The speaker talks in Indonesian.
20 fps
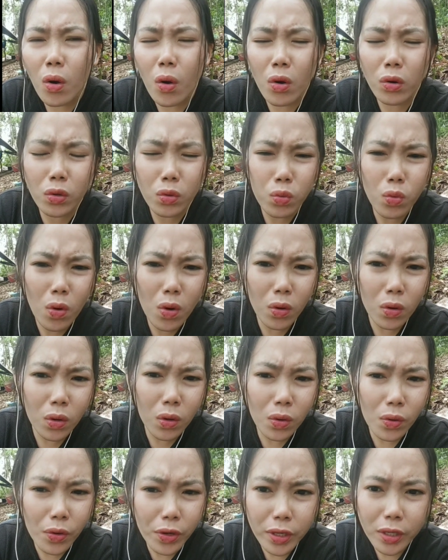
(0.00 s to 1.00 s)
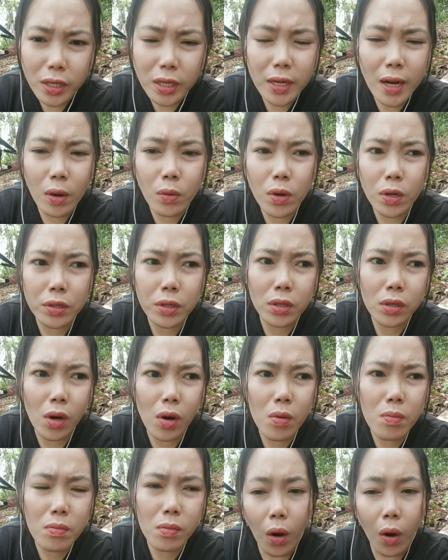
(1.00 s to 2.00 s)
orol lo diginawah ginawah diolo
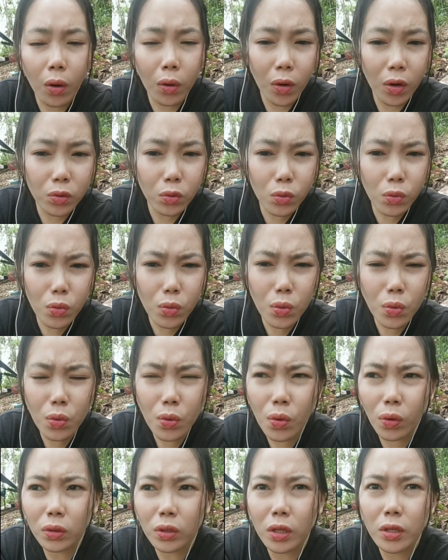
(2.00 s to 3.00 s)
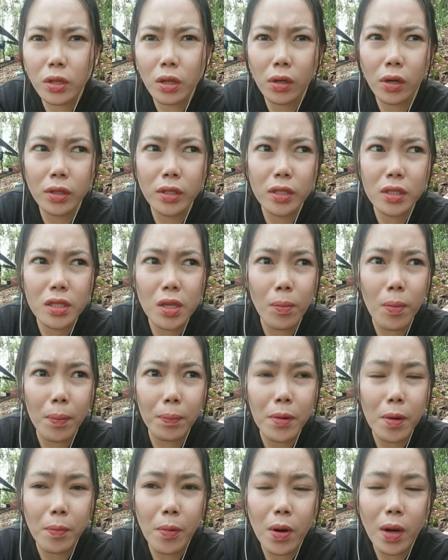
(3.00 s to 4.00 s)
om ngaluuk na diolo di
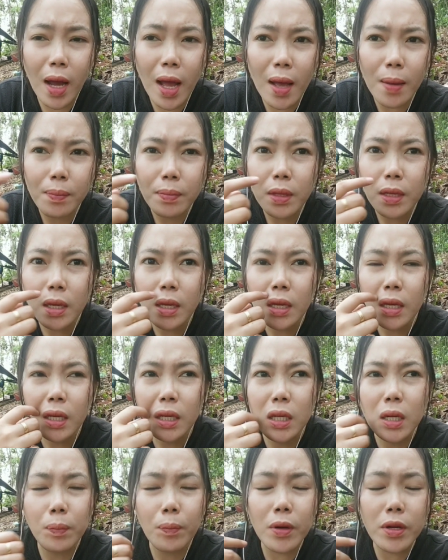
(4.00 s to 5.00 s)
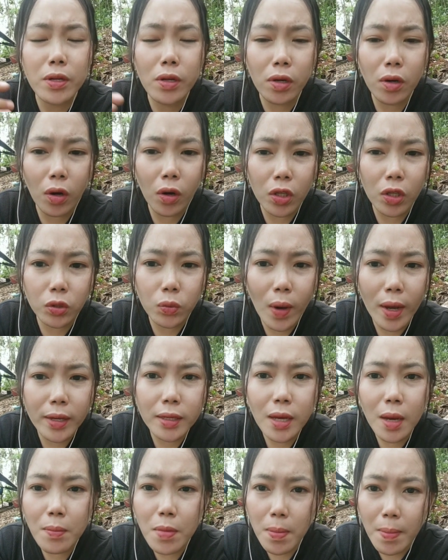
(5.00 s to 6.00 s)
sebab na ini pai diolok kotwa
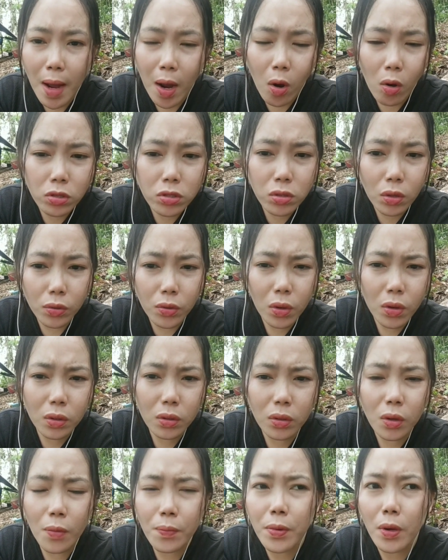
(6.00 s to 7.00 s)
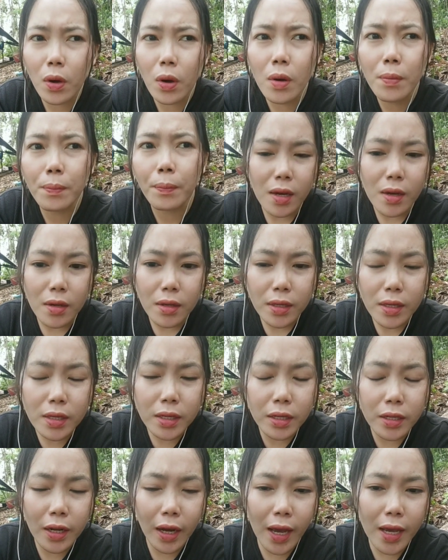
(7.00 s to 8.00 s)
idinga memang osonong kopiohom i
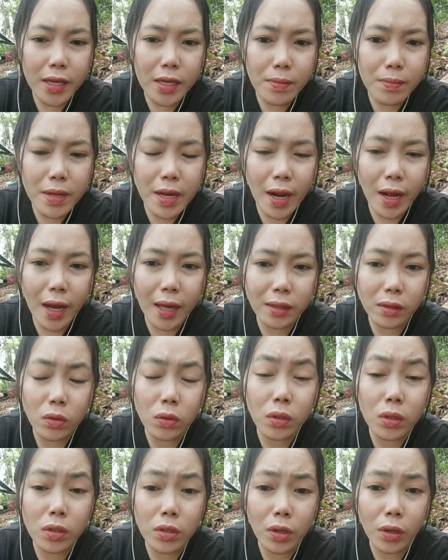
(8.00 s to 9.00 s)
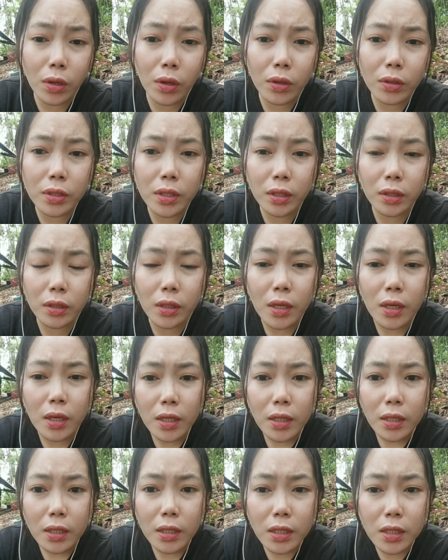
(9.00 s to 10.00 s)
minangatur iminangatur diolok dit
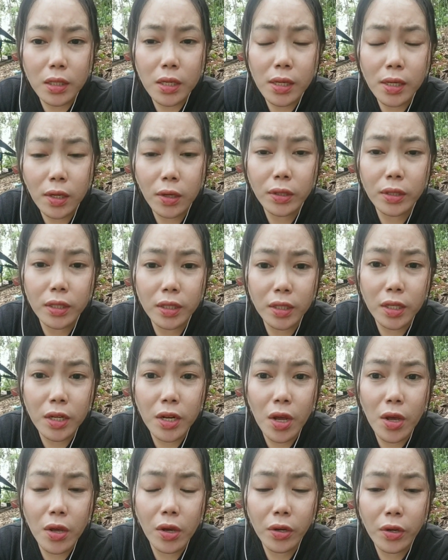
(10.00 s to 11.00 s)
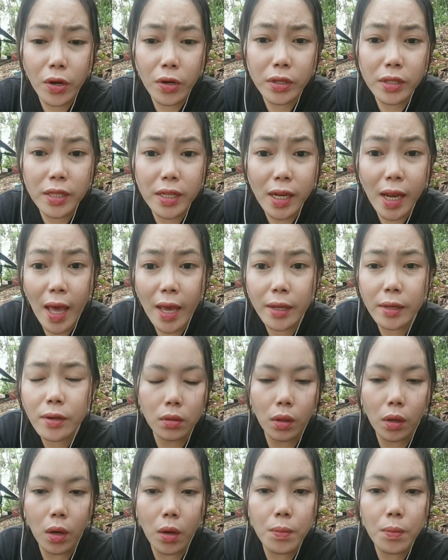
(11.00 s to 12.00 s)
idhilon ikinayonon
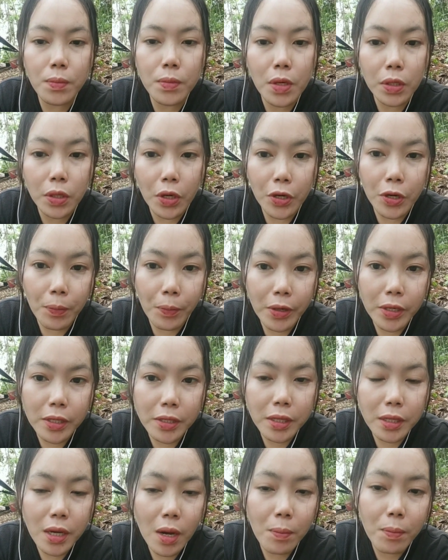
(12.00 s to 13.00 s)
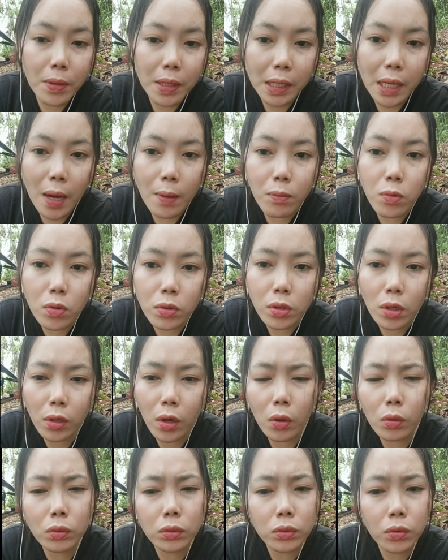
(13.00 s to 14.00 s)
dilaidom om yolo napa didinga berkabung
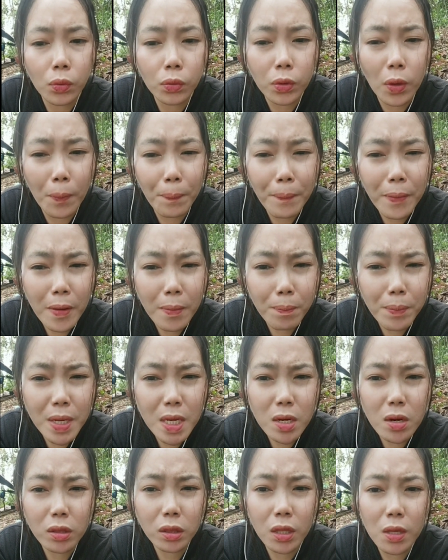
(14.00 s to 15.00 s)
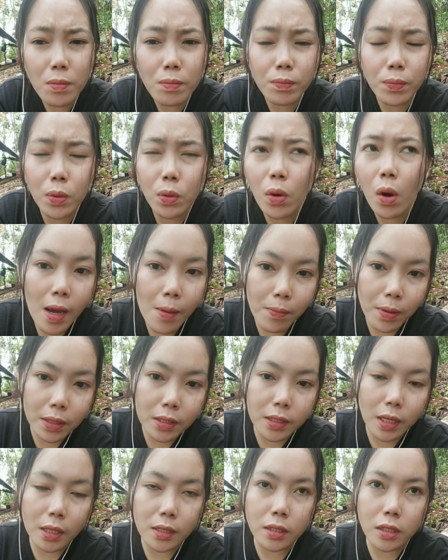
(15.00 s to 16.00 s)
yolo untuk do pipira timpu
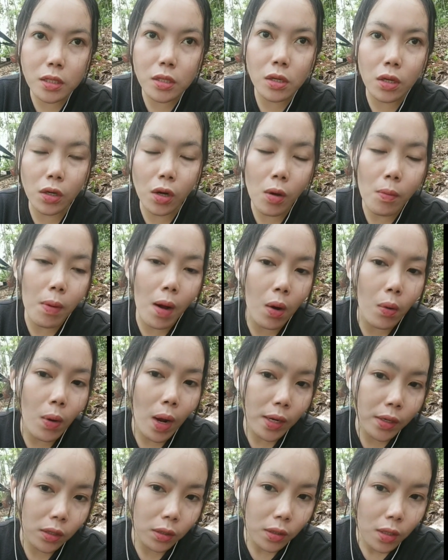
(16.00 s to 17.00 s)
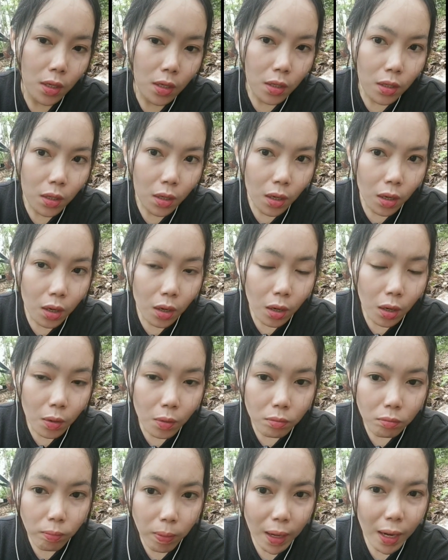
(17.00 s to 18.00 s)
berjanji yolo bahwa dot
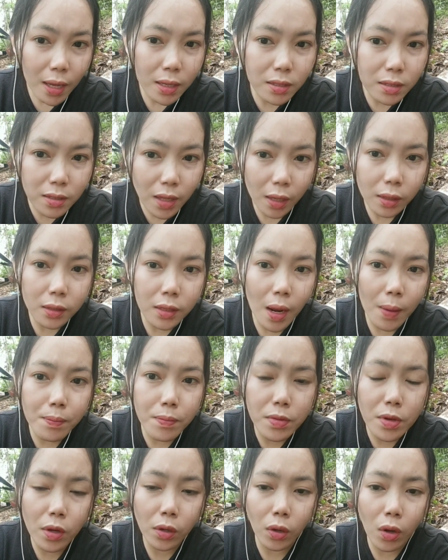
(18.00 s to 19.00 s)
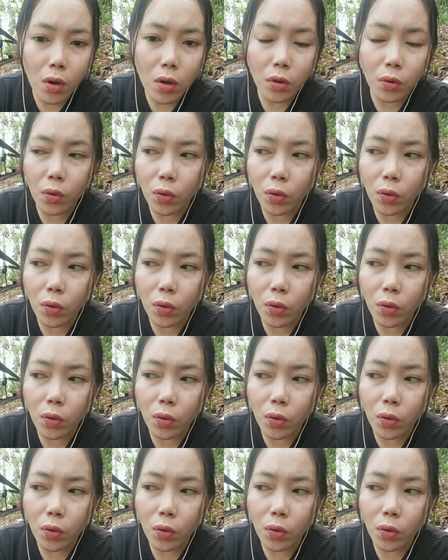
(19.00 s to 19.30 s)
balas dandam yolo